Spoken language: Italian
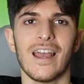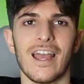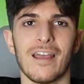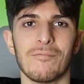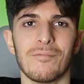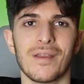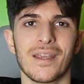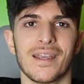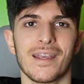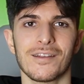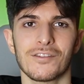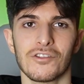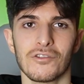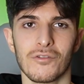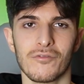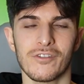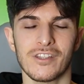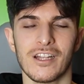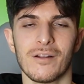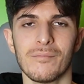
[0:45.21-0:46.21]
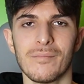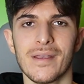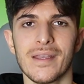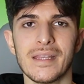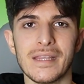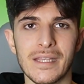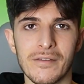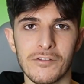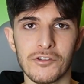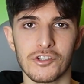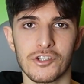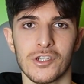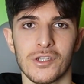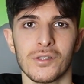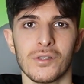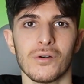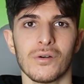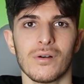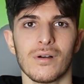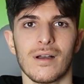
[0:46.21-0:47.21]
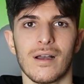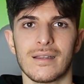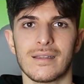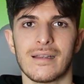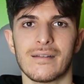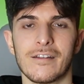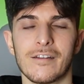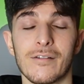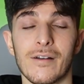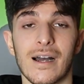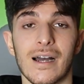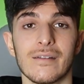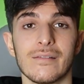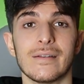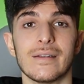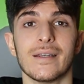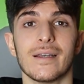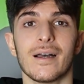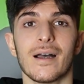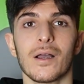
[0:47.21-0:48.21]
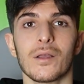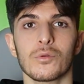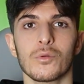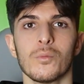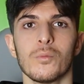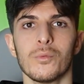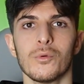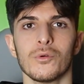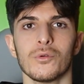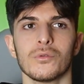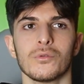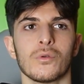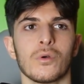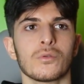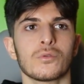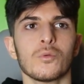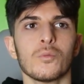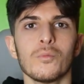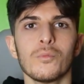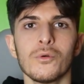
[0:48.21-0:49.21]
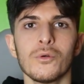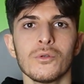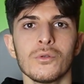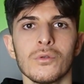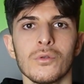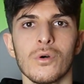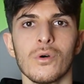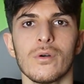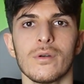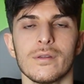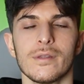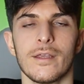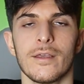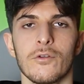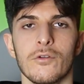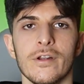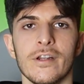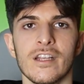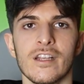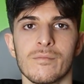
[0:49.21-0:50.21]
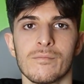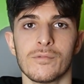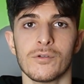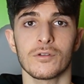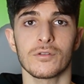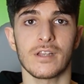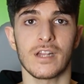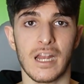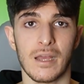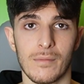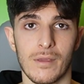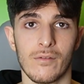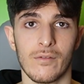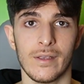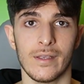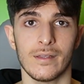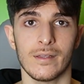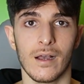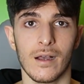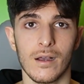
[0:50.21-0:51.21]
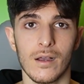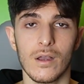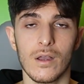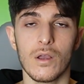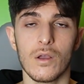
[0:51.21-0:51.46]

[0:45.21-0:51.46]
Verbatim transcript: è perché sono finalmente riuscito ad arrivare ad un punto, ad un punto di equilibrio nella mia vita.